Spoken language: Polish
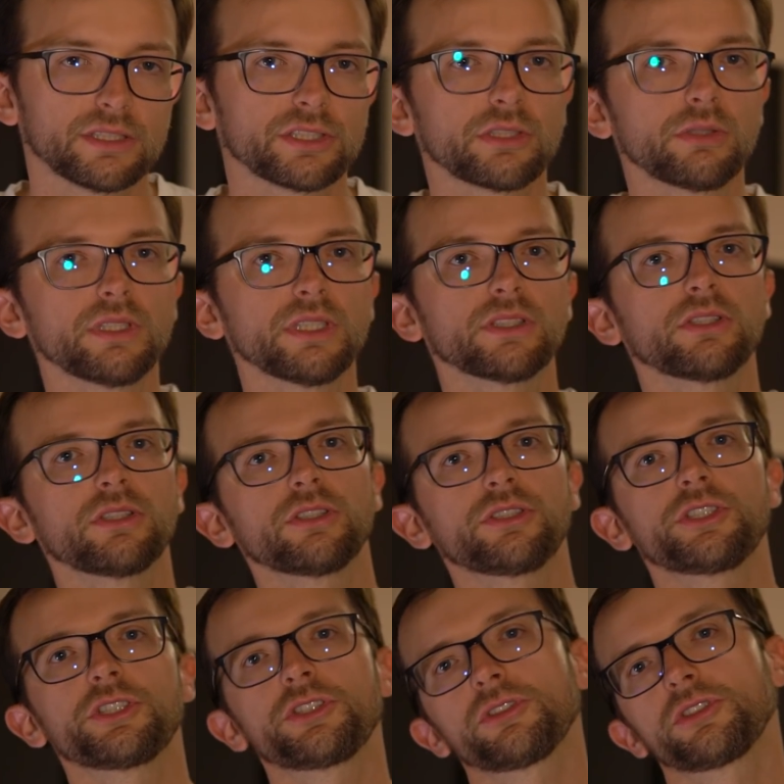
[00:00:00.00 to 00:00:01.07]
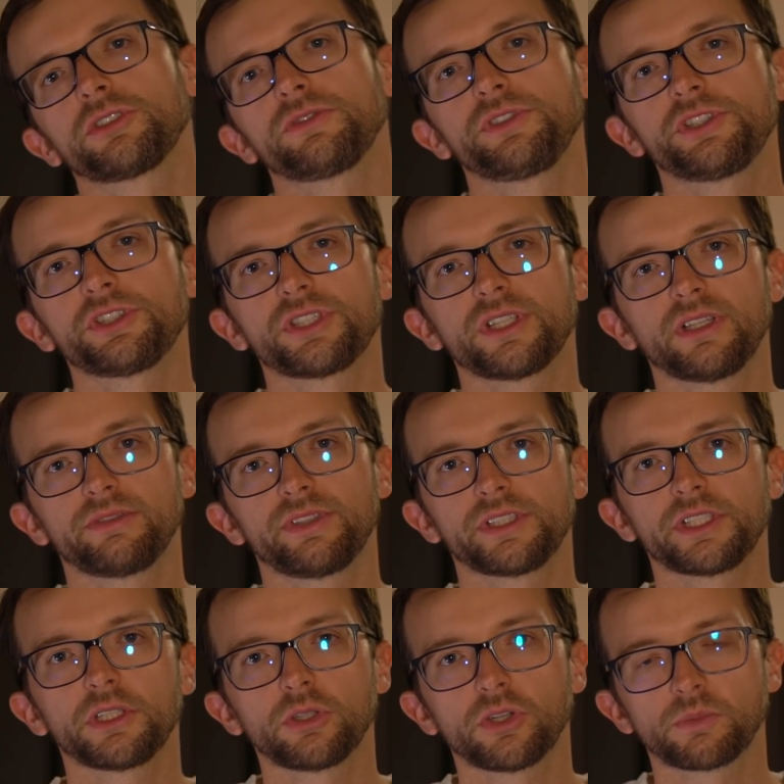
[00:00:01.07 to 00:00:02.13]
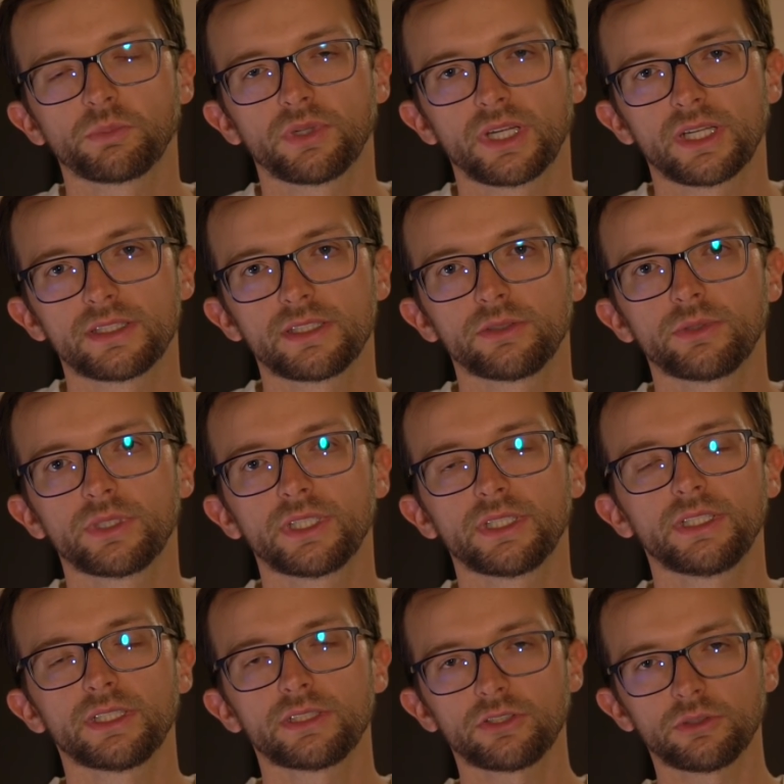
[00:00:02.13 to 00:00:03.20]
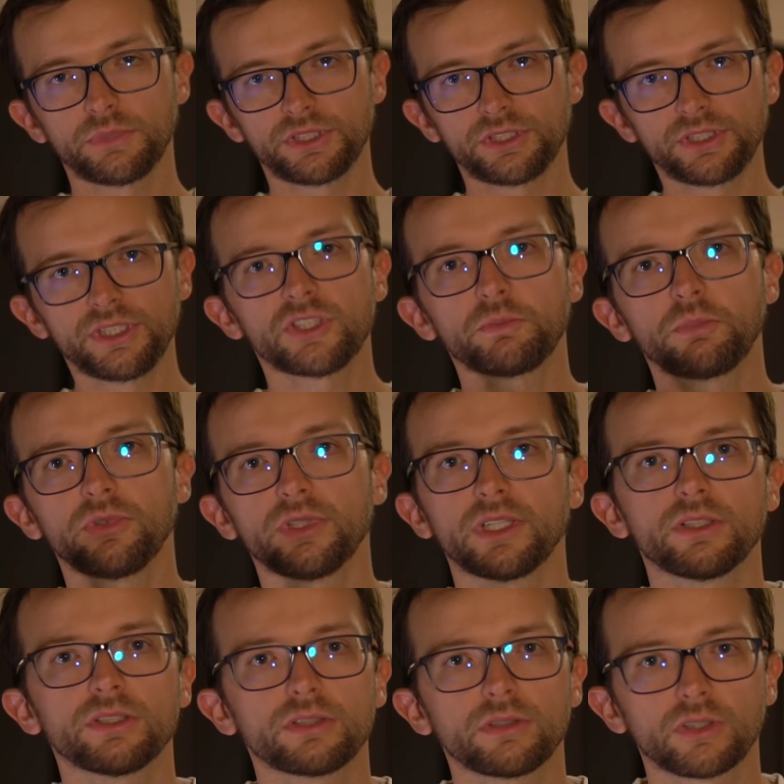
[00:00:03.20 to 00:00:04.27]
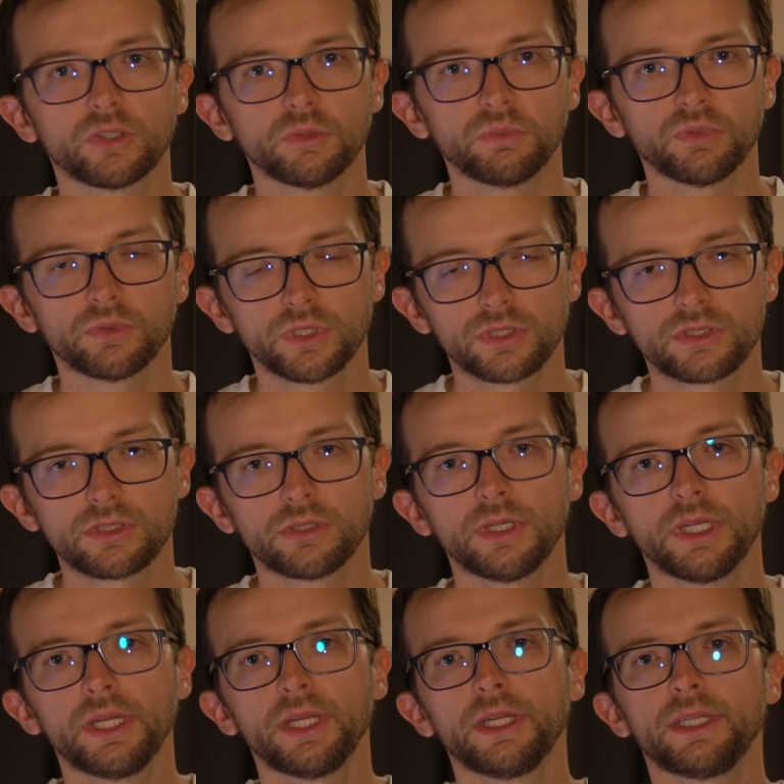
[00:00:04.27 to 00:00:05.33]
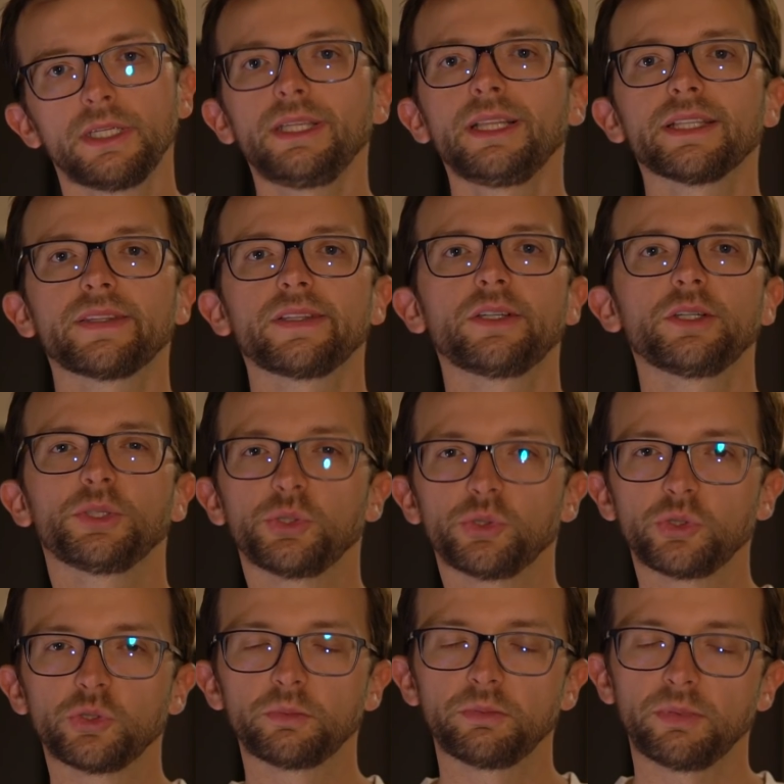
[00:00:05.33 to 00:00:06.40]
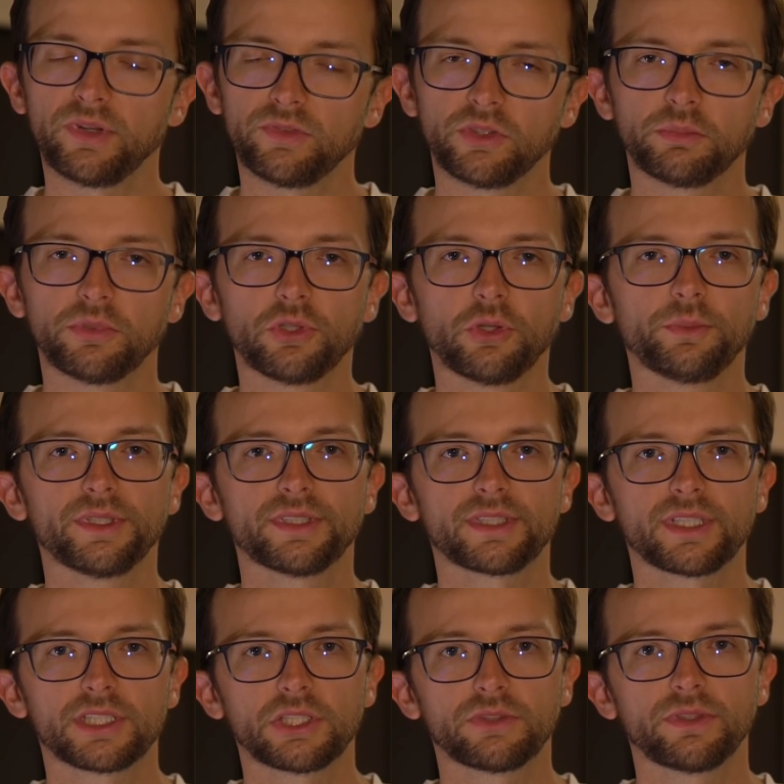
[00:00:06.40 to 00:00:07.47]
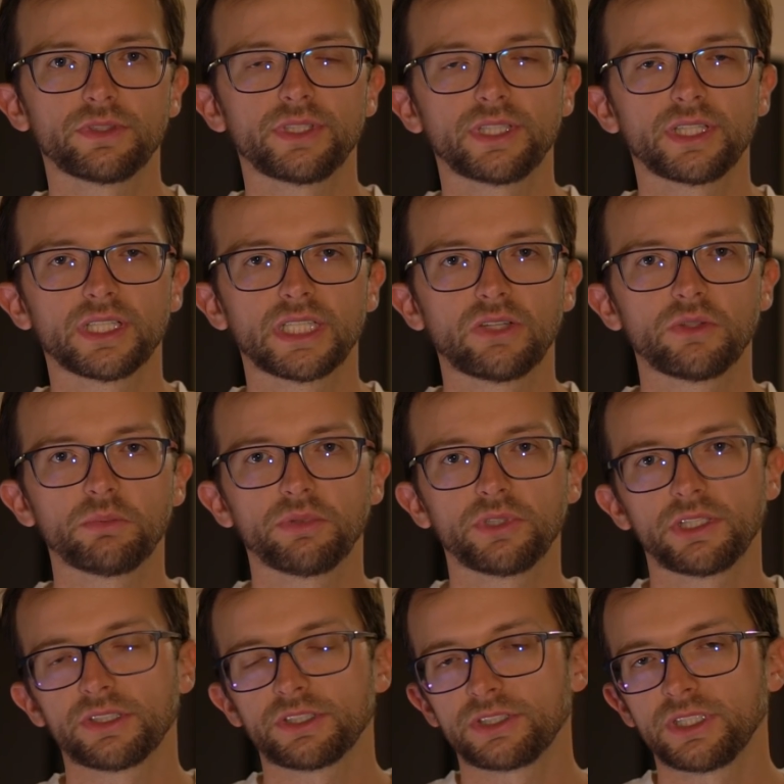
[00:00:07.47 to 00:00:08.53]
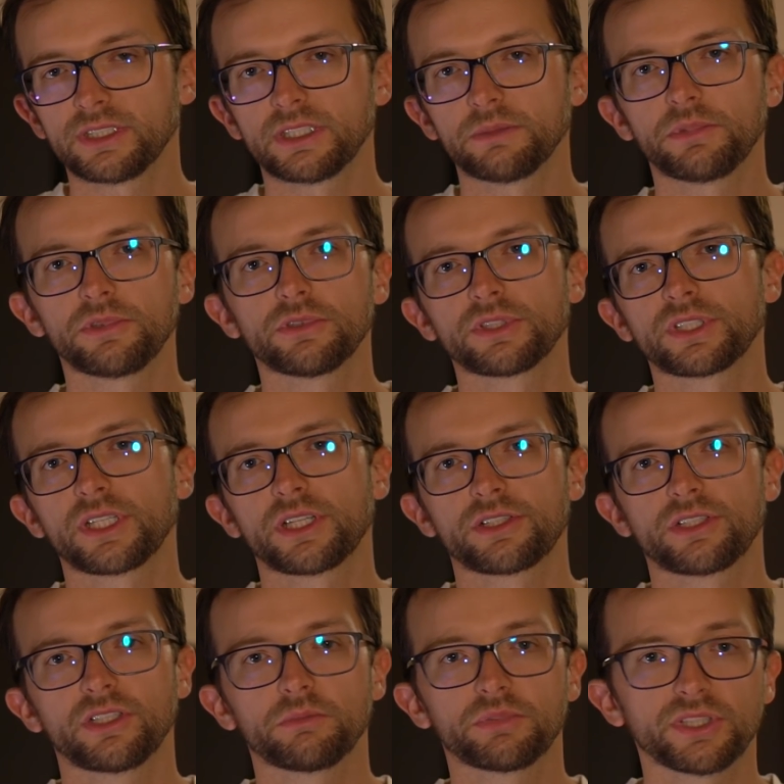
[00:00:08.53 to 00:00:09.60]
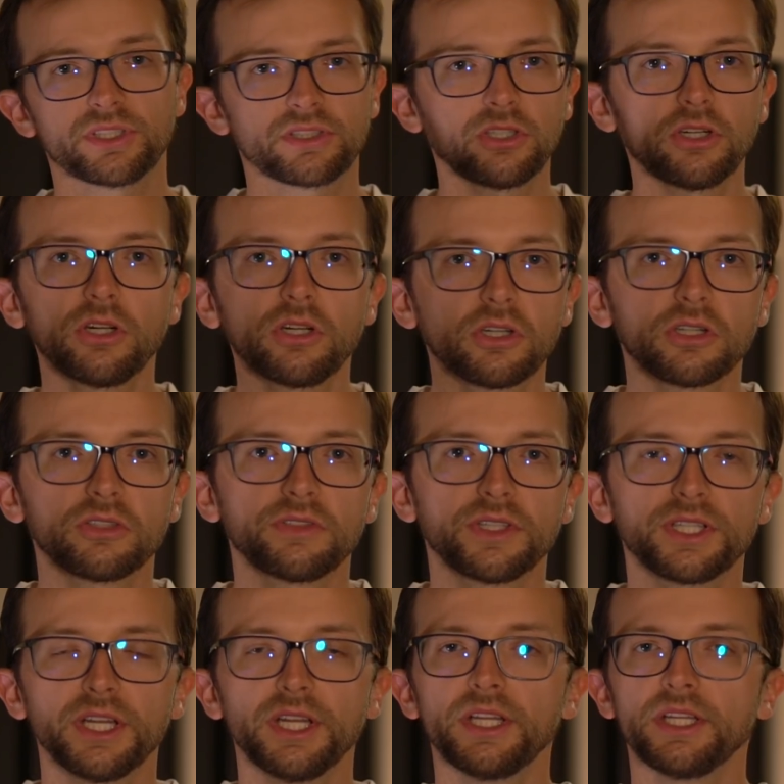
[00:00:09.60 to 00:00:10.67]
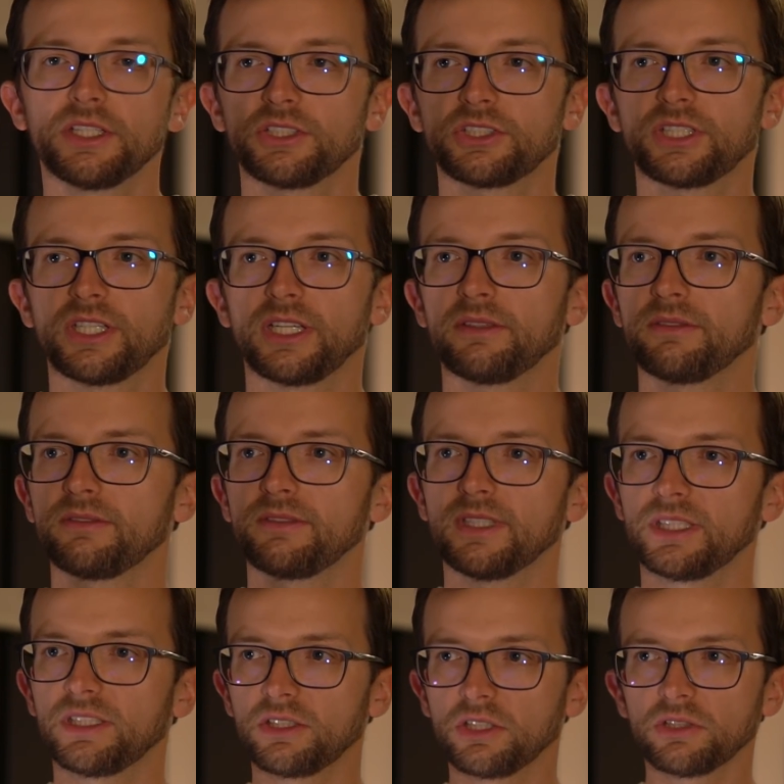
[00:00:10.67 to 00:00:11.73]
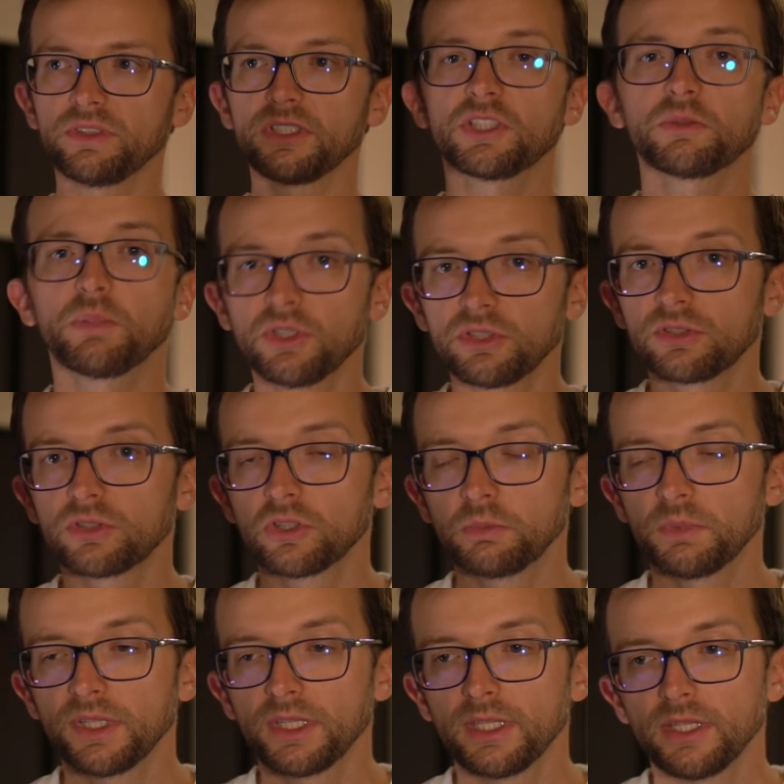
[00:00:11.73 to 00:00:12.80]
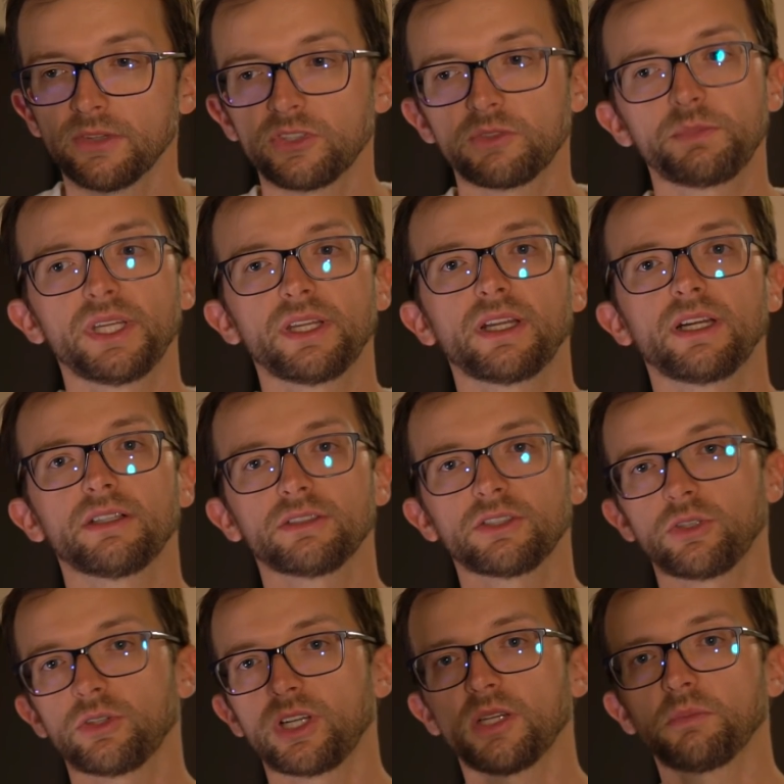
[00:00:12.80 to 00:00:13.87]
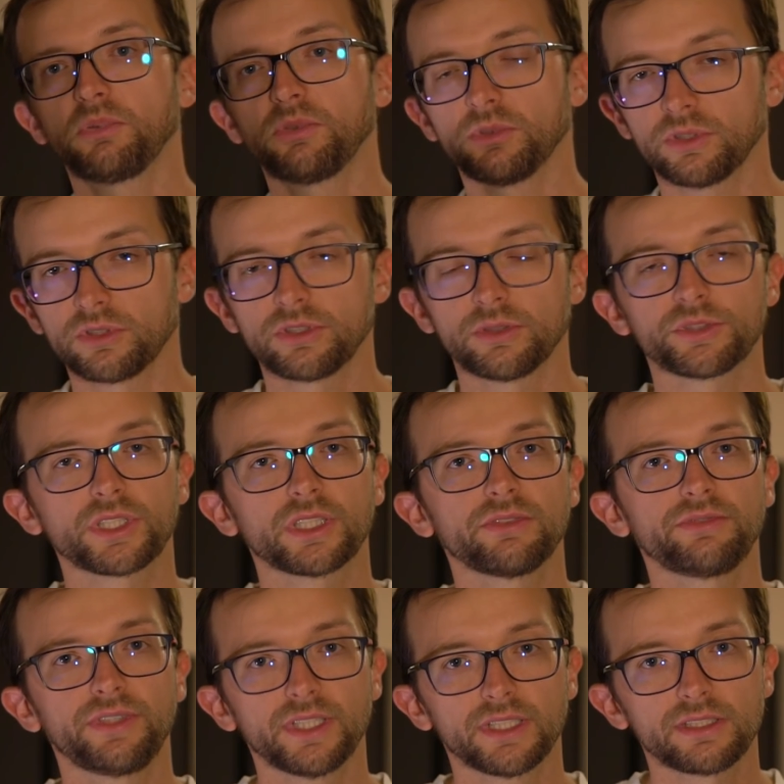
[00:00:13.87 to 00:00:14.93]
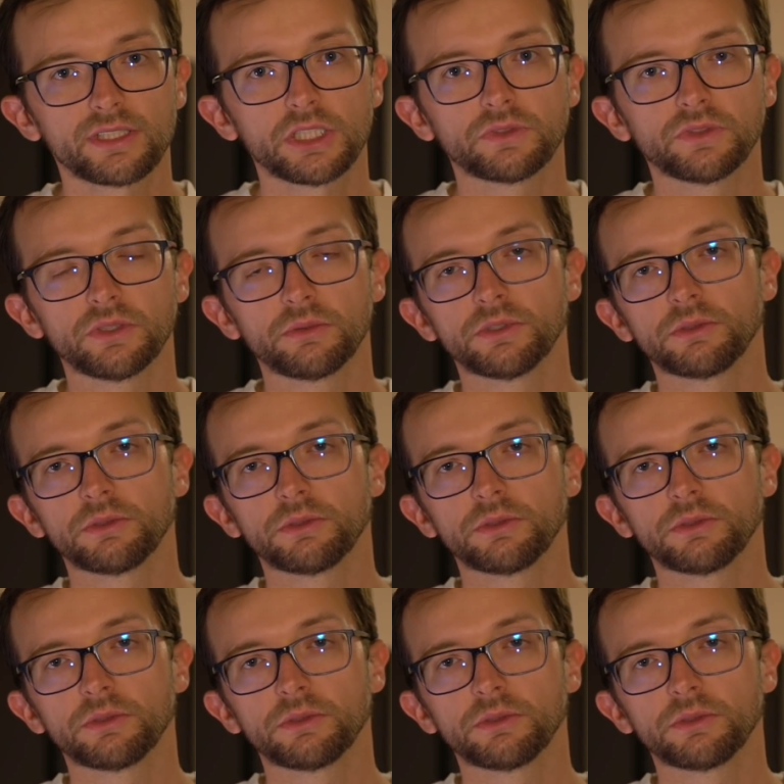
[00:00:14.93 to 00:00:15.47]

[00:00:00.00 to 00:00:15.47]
Szczególnie to dotyczy oczywiście wielkich korporacji, które nie chcą mieć nic wspólnego z Koreą Północną i dlatego YouTube prawdopodobnie skasował te kanały, ponieważ nie chce być oskarżony przez kogokolwiek, że w jakikolwiek sposób wspiera Koreę Północną, na przykład finansową.